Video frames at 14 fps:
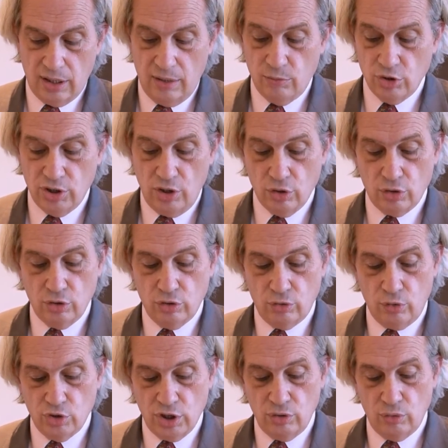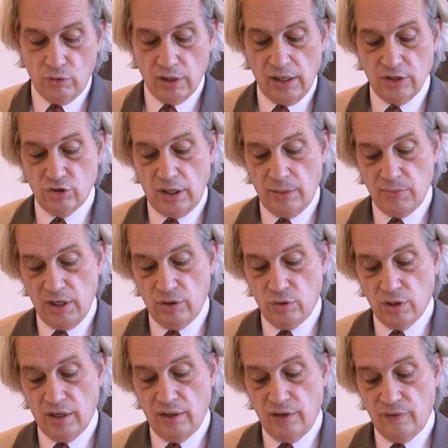hemos ido construyendo un relacionamiento
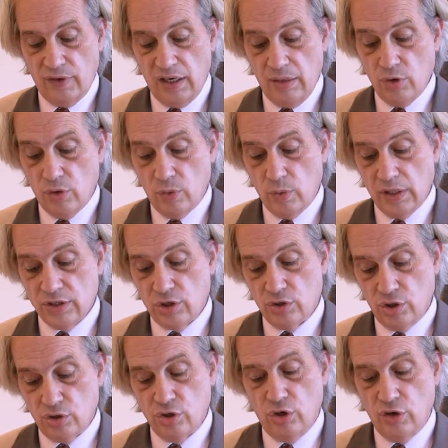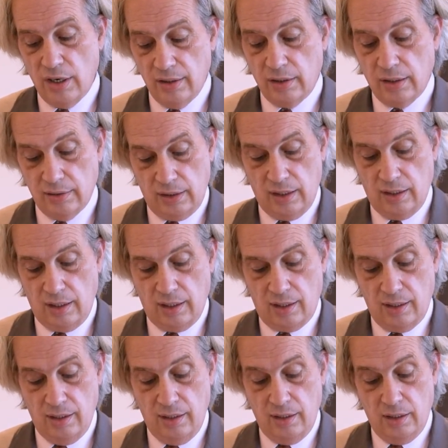que definimos como una asociación estratégica,